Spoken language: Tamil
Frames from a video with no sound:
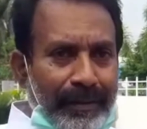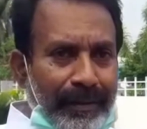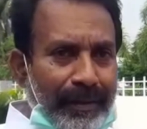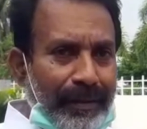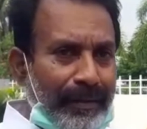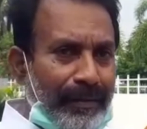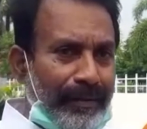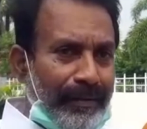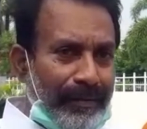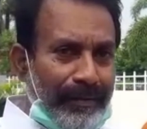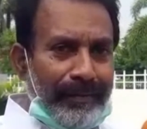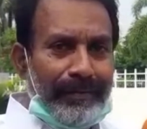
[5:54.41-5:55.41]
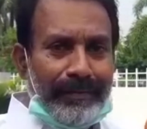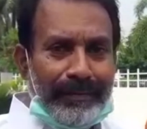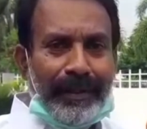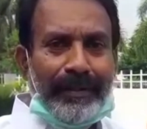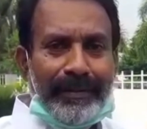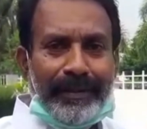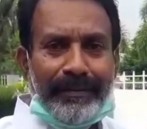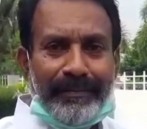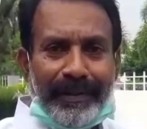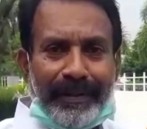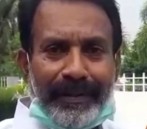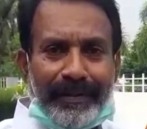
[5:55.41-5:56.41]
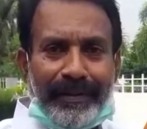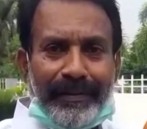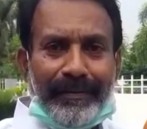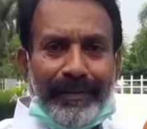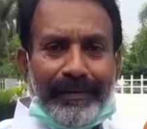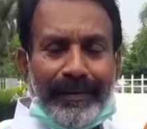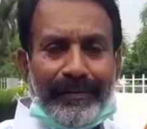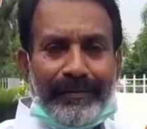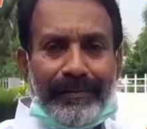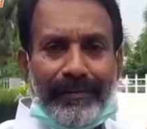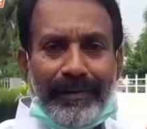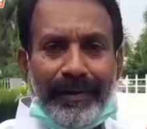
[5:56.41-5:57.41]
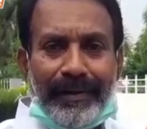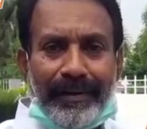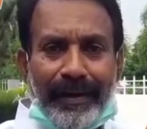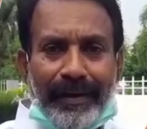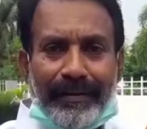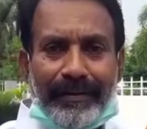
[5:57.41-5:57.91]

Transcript: எங்கள் செயல் திட்டம் இருக்கிறது என்று தெரிவித்து சொல்கின்றேன்